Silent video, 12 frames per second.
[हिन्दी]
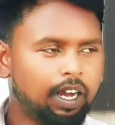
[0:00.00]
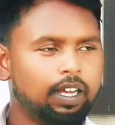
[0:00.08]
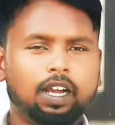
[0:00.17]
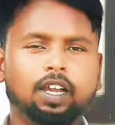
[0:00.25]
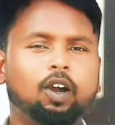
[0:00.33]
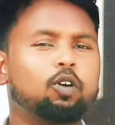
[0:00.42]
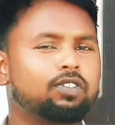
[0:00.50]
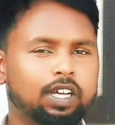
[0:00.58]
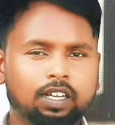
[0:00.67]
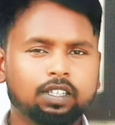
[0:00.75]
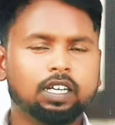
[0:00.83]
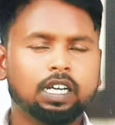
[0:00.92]
आया है और
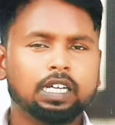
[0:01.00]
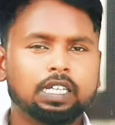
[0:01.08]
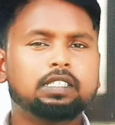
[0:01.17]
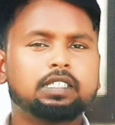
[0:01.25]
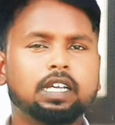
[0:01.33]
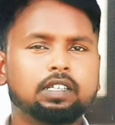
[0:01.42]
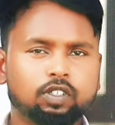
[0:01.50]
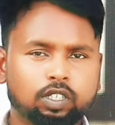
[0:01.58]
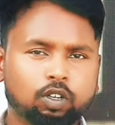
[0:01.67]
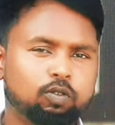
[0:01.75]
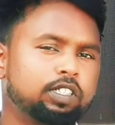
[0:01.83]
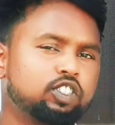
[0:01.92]
शायद इसके
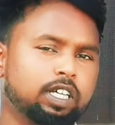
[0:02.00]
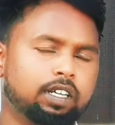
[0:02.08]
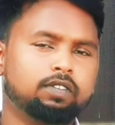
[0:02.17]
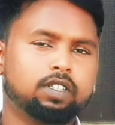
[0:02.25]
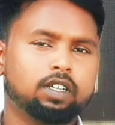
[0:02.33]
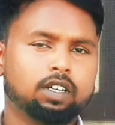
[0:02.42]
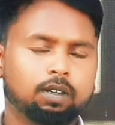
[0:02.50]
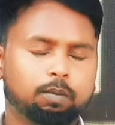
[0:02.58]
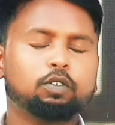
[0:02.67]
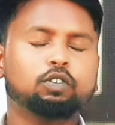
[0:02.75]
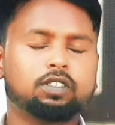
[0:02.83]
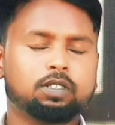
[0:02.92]
इस घिनौने चेहरे से
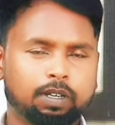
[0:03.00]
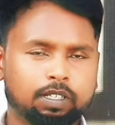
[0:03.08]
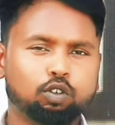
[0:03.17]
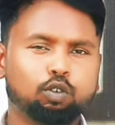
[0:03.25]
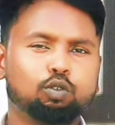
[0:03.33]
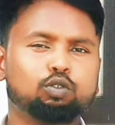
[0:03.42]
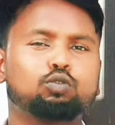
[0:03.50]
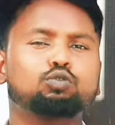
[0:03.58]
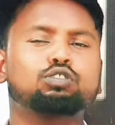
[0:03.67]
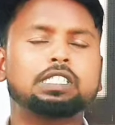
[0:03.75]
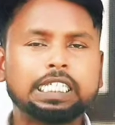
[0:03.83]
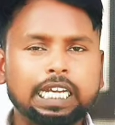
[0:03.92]
बहुजन समाज के लोगों को
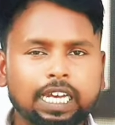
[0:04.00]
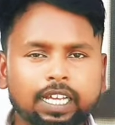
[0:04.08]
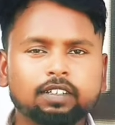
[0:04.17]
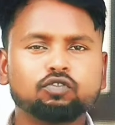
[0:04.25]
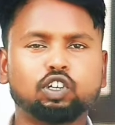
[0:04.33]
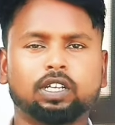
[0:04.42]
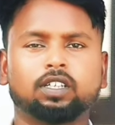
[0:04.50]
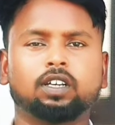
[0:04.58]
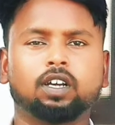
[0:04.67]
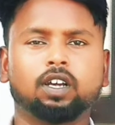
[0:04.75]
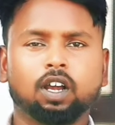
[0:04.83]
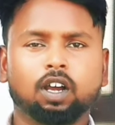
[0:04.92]
कुछ सीख लेनी
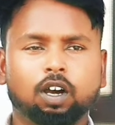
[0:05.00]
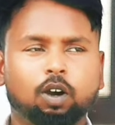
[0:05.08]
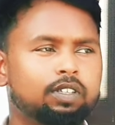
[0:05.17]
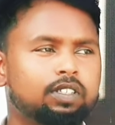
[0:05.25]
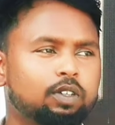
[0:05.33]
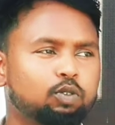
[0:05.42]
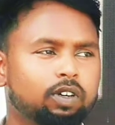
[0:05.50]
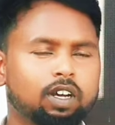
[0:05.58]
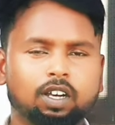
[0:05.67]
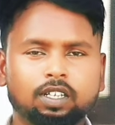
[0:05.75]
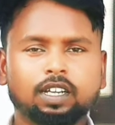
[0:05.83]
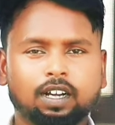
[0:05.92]
चाहिए और इसका जो
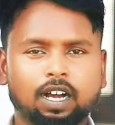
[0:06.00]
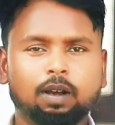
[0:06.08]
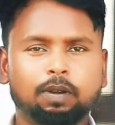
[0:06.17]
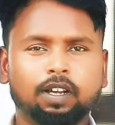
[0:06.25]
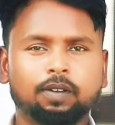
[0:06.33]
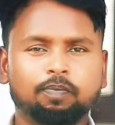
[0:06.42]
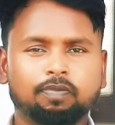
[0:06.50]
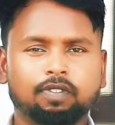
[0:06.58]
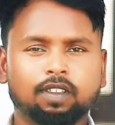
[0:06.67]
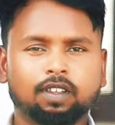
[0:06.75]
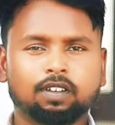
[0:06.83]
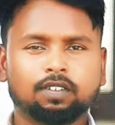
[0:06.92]
नकली नकाब है
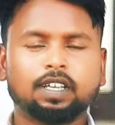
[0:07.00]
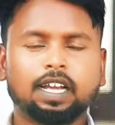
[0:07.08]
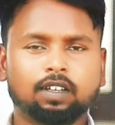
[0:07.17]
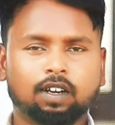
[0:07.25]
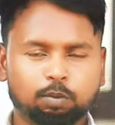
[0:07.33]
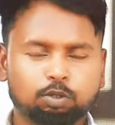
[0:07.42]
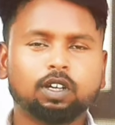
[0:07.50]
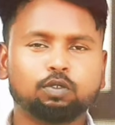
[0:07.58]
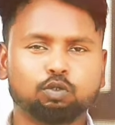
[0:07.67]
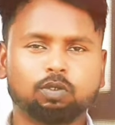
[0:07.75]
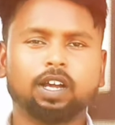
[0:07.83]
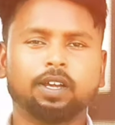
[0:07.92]
शायद अब
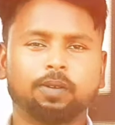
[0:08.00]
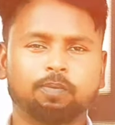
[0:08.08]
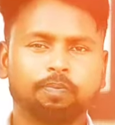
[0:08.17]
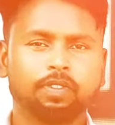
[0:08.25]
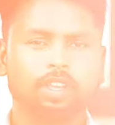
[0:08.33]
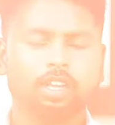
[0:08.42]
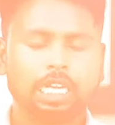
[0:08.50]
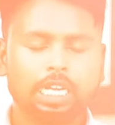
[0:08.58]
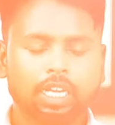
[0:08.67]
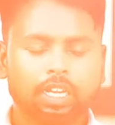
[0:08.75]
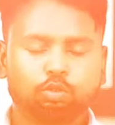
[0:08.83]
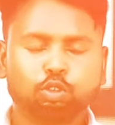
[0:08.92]
उतर चुका है
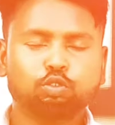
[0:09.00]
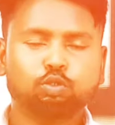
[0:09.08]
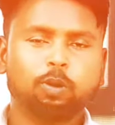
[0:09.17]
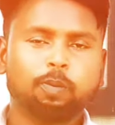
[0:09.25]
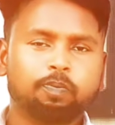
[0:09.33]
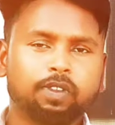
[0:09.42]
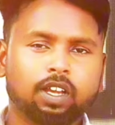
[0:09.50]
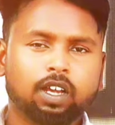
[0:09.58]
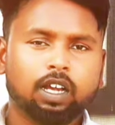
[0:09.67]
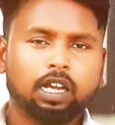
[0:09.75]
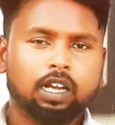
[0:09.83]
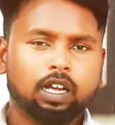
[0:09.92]
दोस्तों
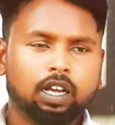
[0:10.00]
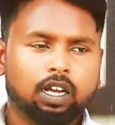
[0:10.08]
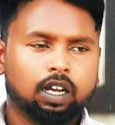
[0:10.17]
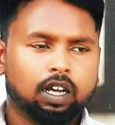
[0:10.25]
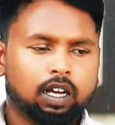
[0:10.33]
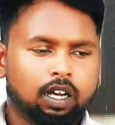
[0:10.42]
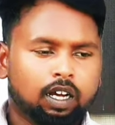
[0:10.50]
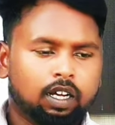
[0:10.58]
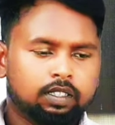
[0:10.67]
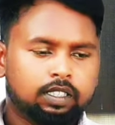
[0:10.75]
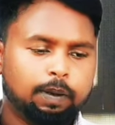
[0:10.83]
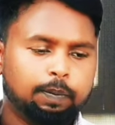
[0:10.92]

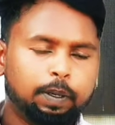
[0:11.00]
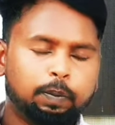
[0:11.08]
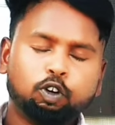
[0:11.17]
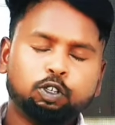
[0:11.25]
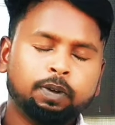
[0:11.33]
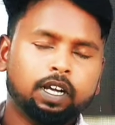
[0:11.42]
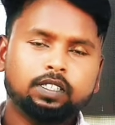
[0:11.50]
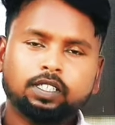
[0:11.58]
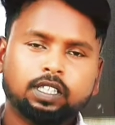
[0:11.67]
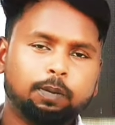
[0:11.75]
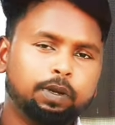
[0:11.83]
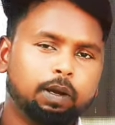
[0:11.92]
जब एक बिग बॉस में गई
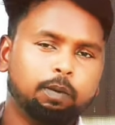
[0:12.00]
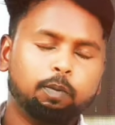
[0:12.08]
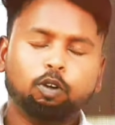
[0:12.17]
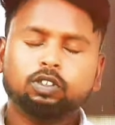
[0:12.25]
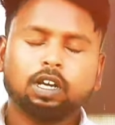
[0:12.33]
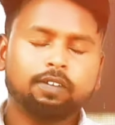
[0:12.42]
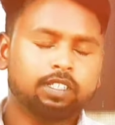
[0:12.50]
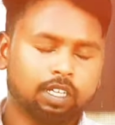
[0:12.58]
थी तब भी हमें बहुत